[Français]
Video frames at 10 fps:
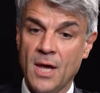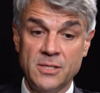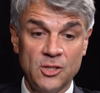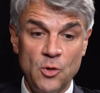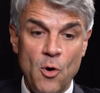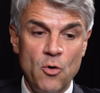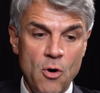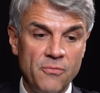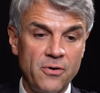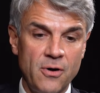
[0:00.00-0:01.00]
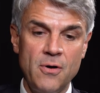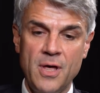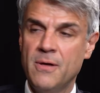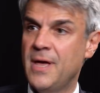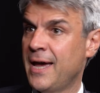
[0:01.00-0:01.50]
Exactement, l'offre
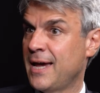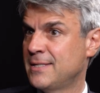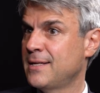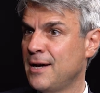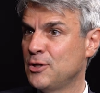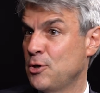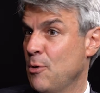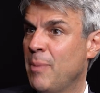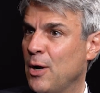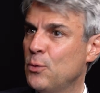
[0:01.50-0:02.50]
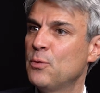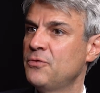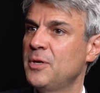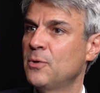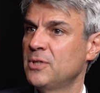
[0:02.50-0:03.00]
euh, est restreinte par le
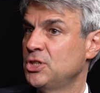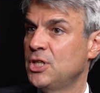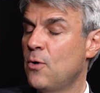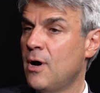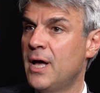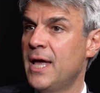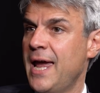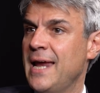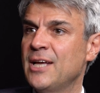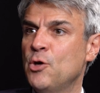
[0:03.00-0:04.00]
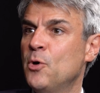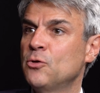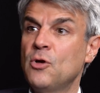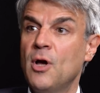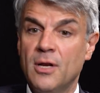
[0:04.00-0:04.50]
confinement des Chinois et la
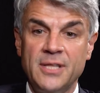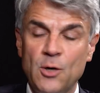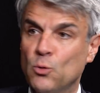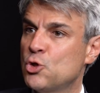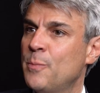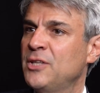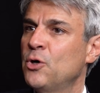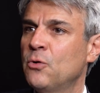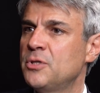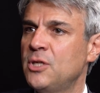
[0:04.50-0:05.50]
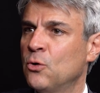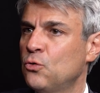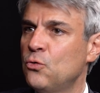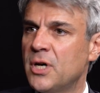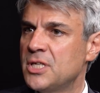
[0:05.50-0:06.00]
demande des consommateurs
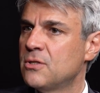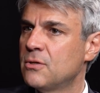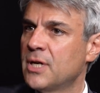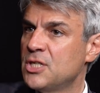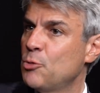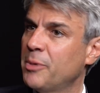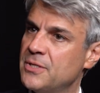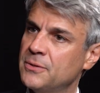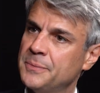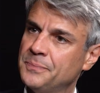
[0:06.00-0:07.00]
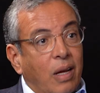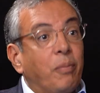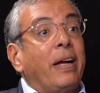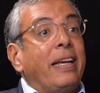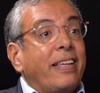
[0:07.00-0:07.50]
occidentaux reste, reste présente
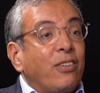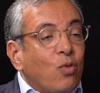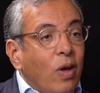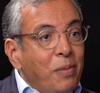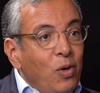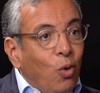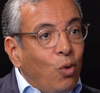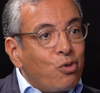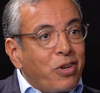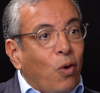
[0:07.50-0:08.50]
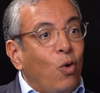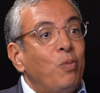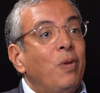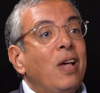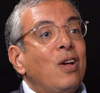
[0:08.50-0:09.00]
bah, La question à 1000 euros, Jérôme,